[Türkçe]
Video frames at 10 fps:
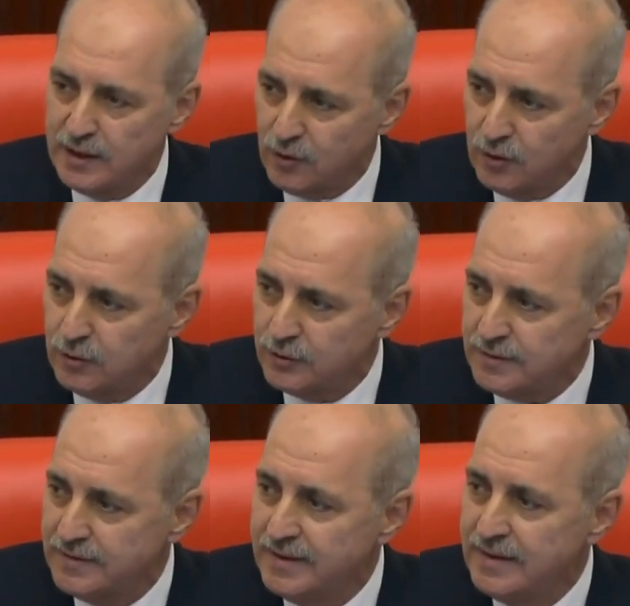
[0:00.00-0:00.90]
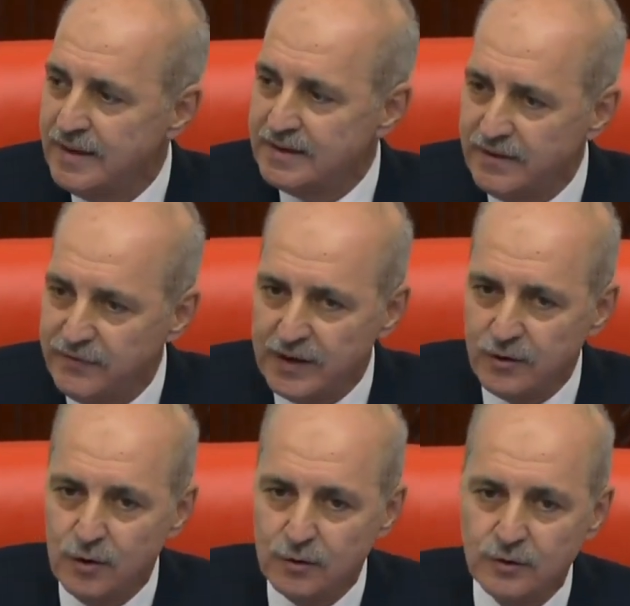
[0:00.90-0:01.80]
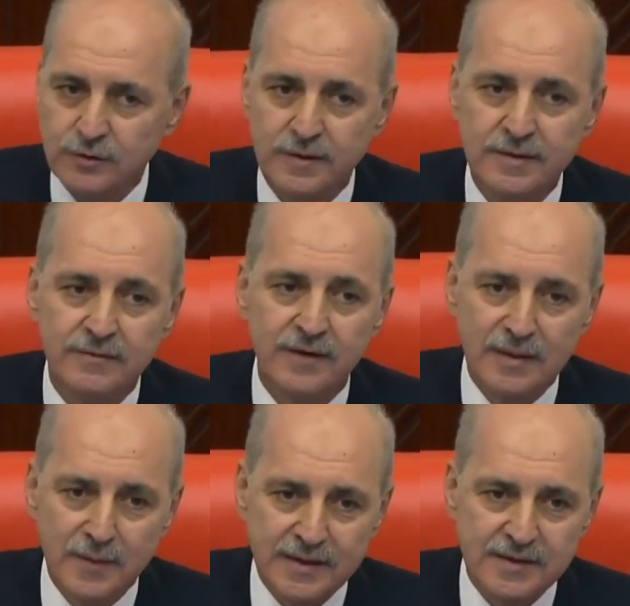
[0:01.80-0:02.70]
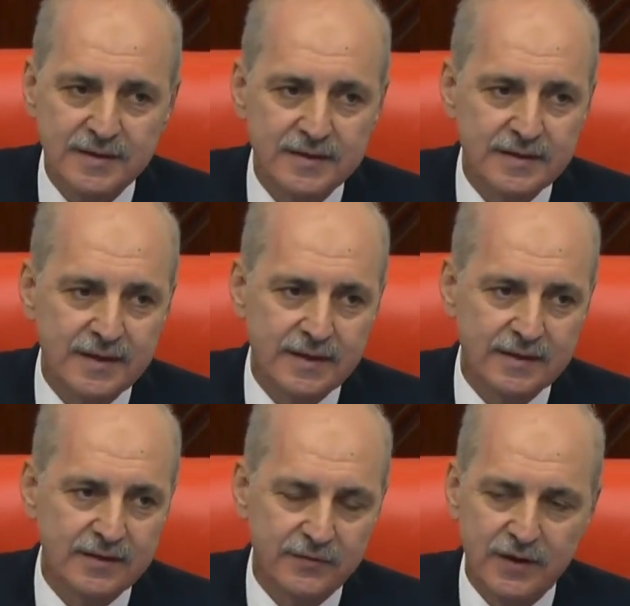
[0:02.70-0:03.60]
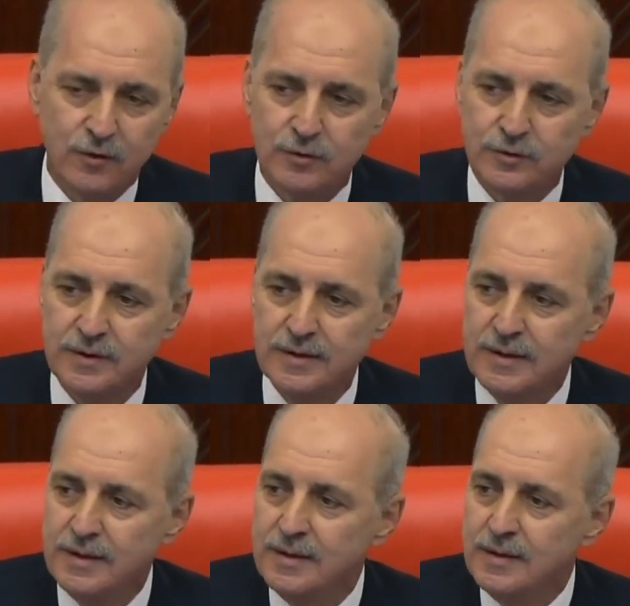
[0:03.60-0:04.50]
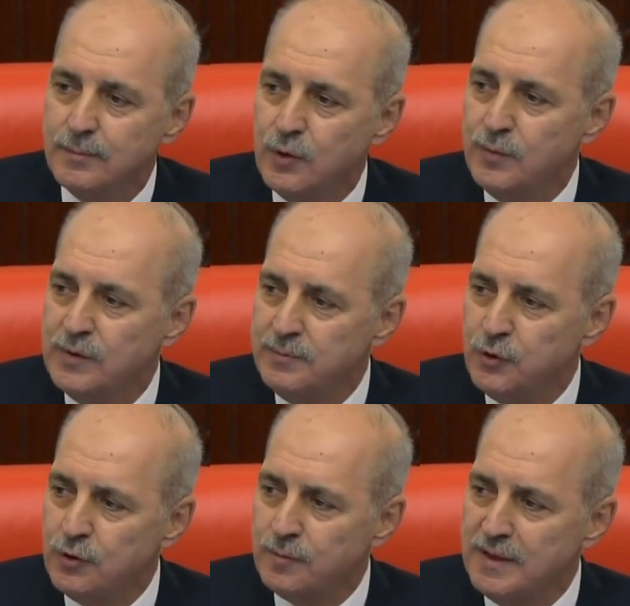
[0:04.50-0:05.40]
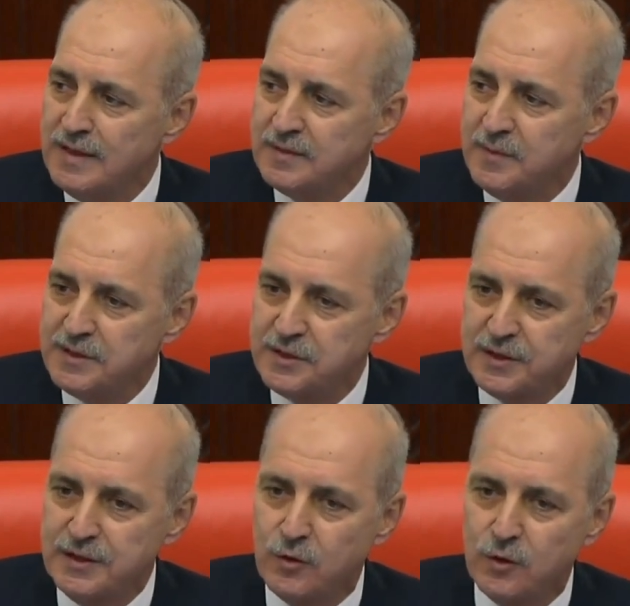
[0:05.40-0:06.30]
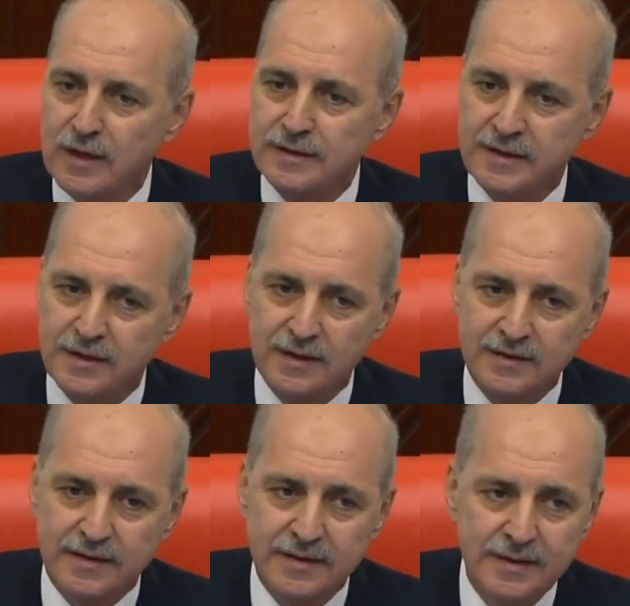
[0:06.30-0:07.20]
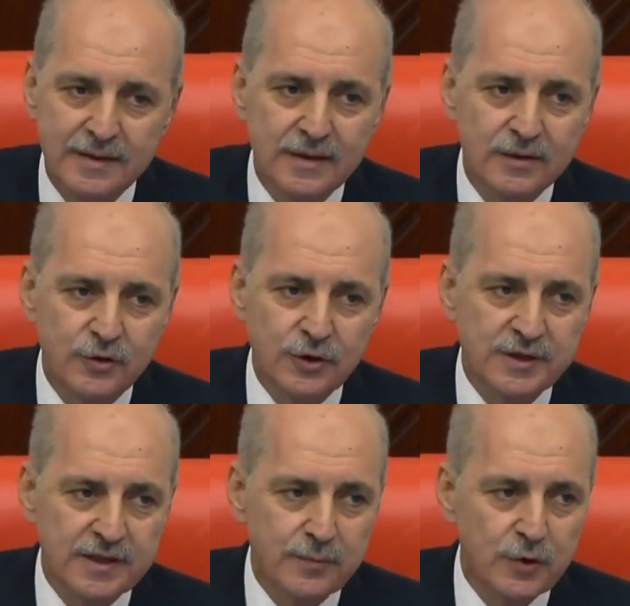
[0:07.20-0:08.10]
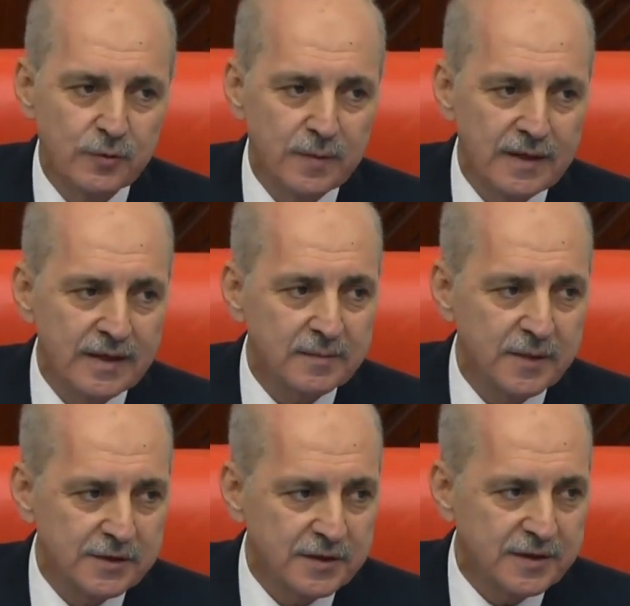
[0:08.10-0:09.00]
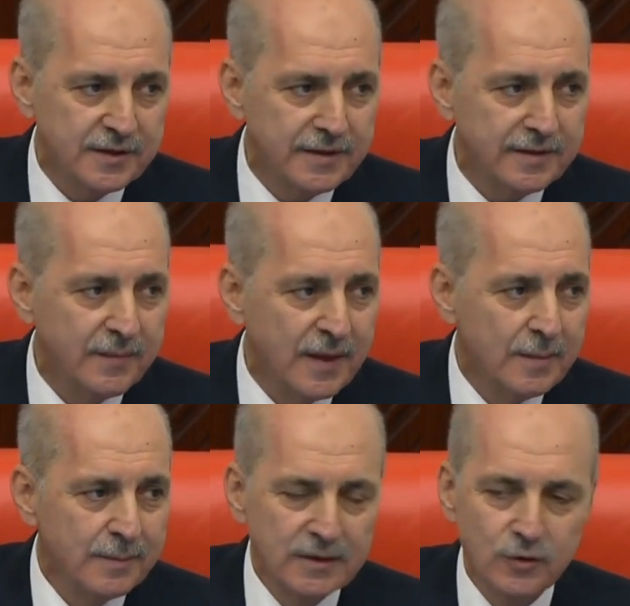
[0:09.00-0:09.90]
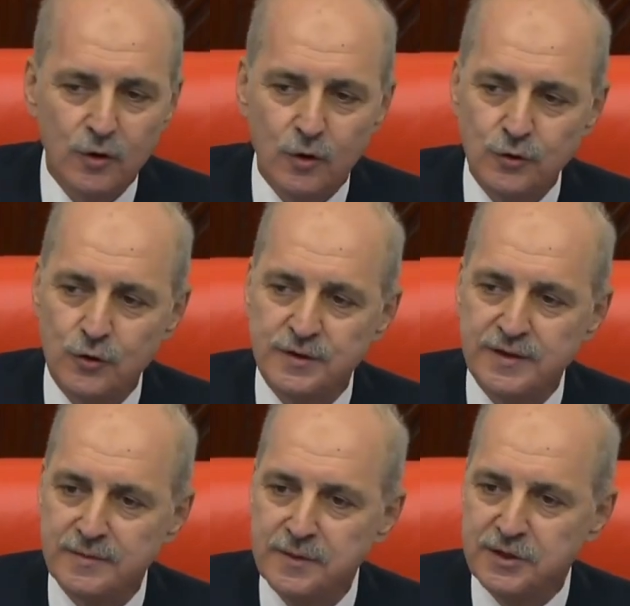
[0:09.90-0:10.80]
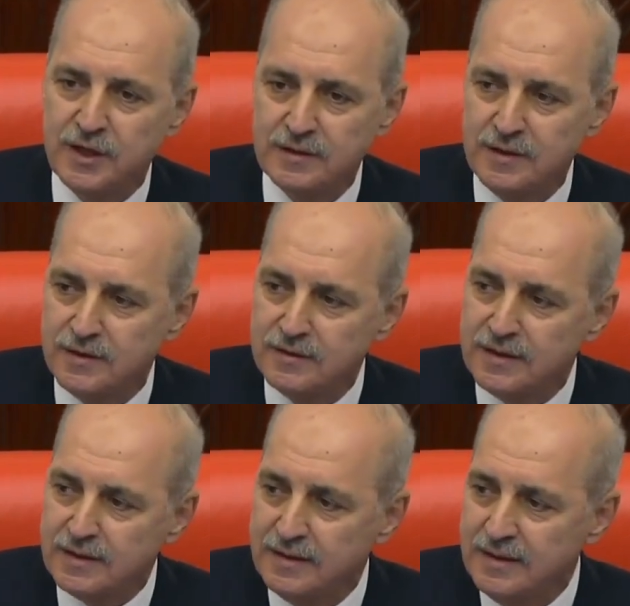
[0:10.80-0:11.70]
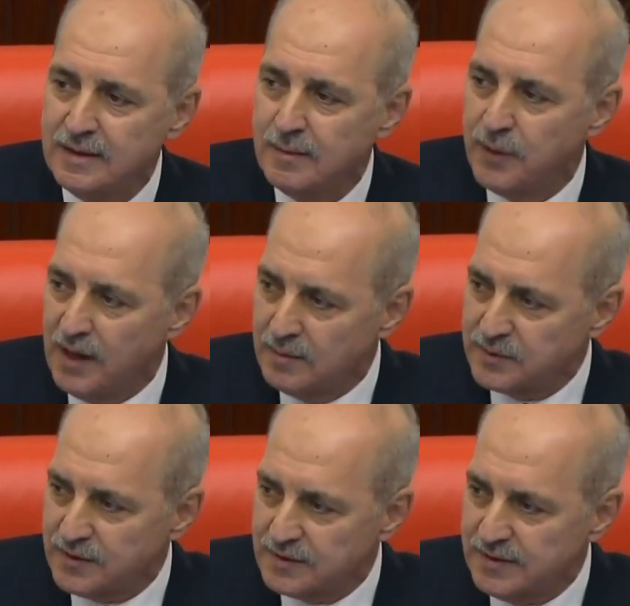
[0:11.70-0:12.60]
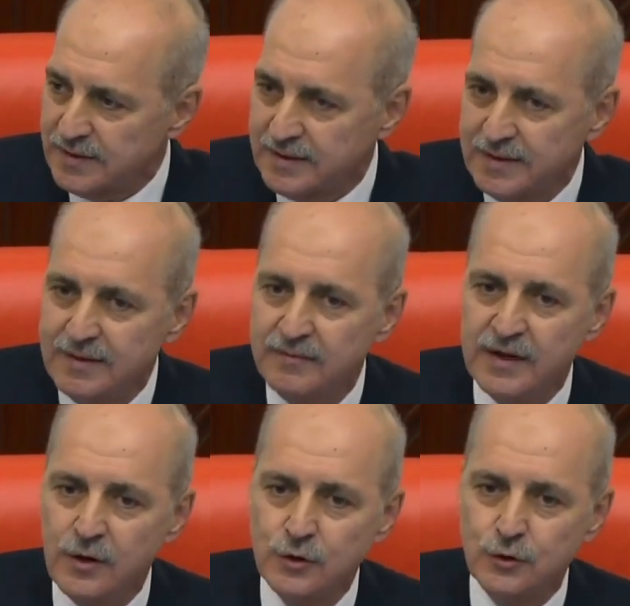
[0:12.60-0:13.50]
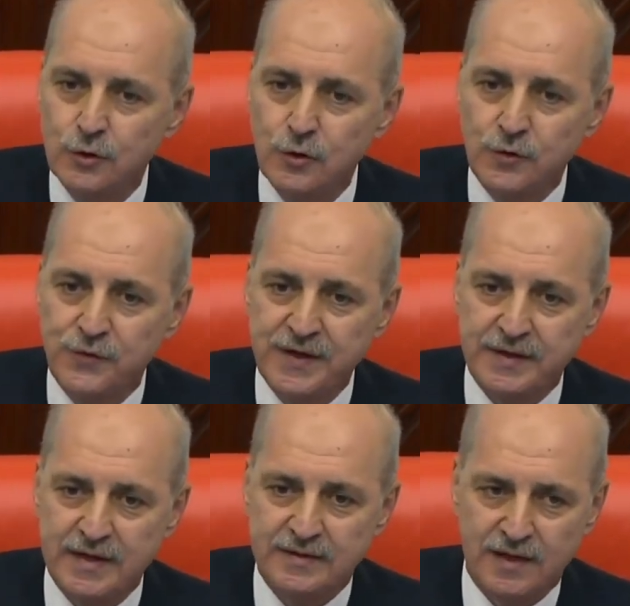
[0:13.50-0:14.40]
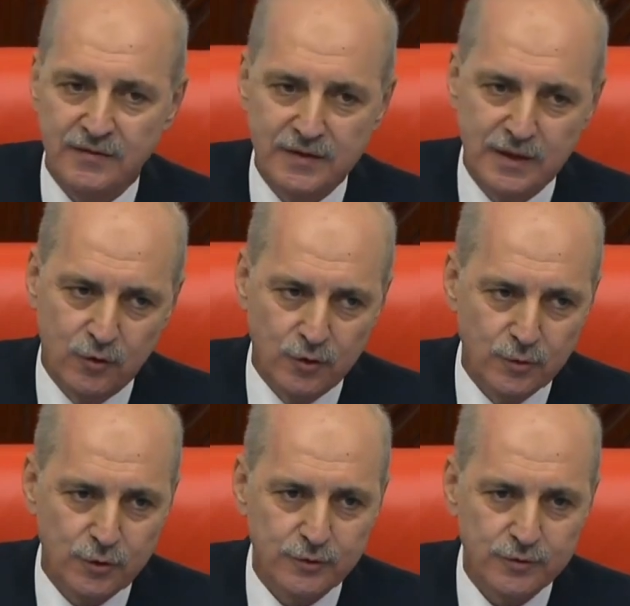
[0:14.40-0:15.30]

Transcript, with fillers: olur, hedefleri olur, varmak istedikleri hedefler olur. Bu Büyük Millet Meclisi'ni kuran irade, Türkiye Büyük Millet Meclisi'ni 1920 şartlarında bağımsızlık ve özgürlük fikri etrafında kurmuştur.